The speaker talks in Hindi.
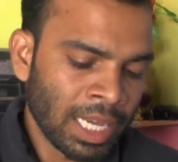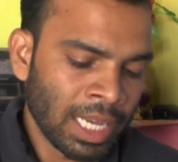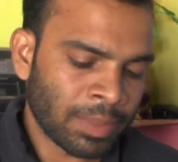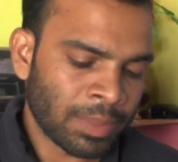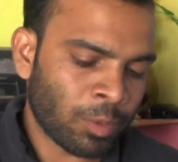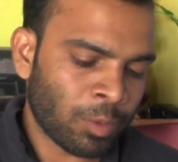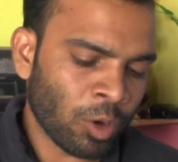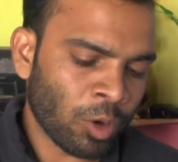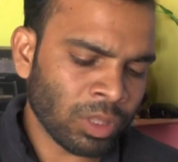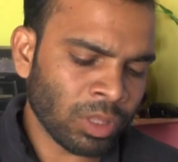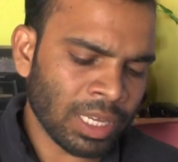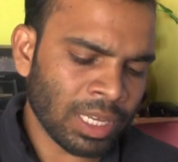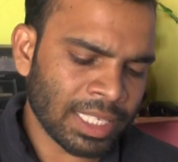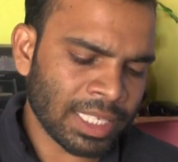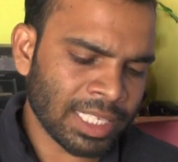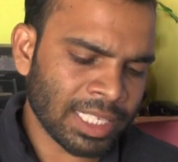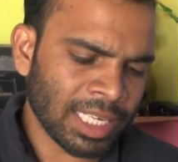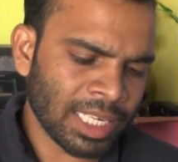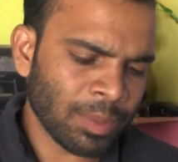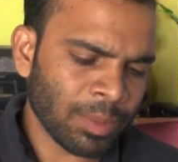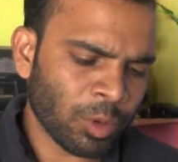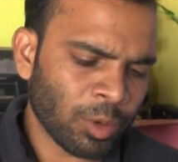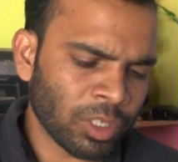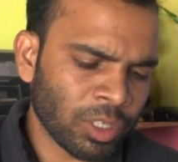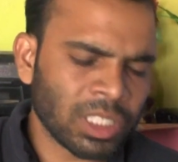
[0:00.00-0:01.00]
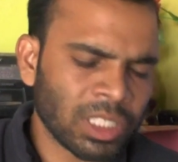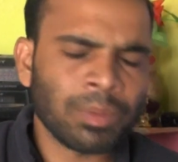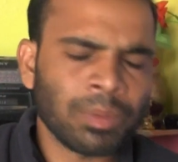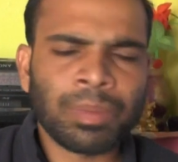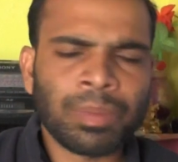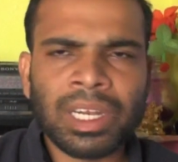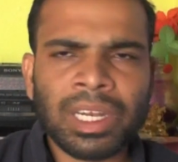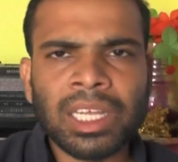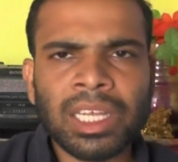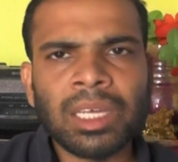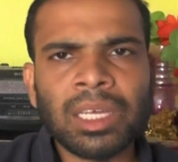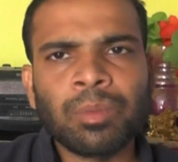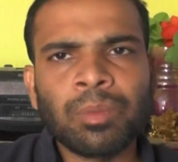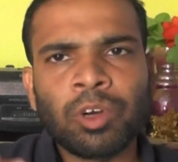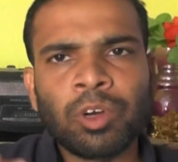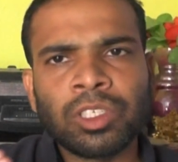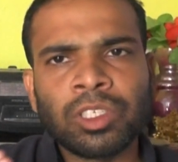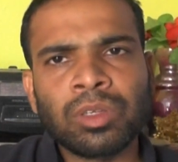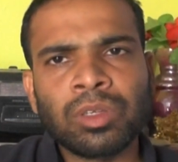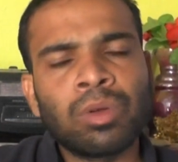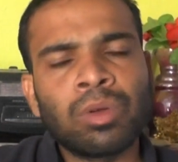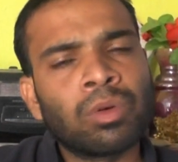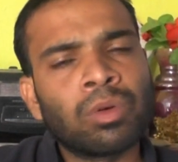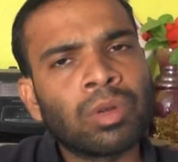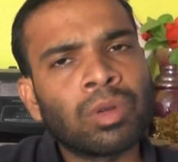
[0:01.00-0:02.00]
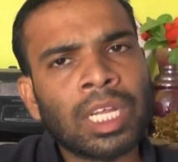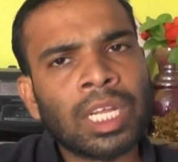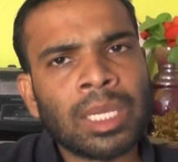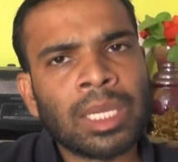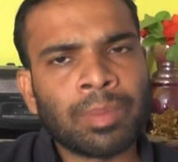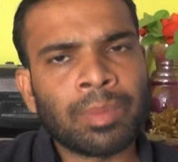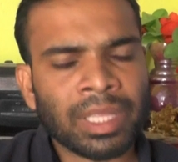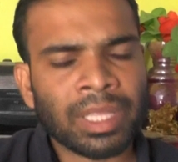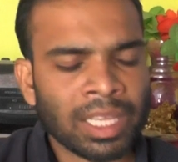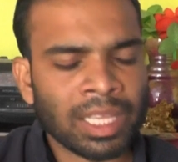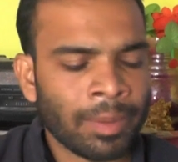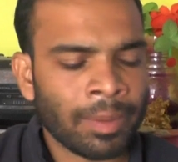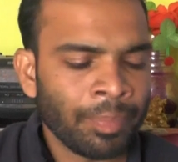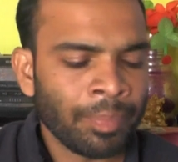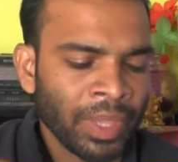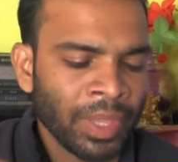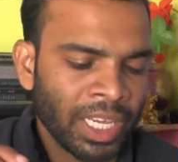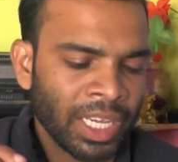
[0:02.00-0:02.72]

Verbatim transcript: बहुत आसान है बहुत सिंपल है लेकिन बहुत से लोगों को नहीं पता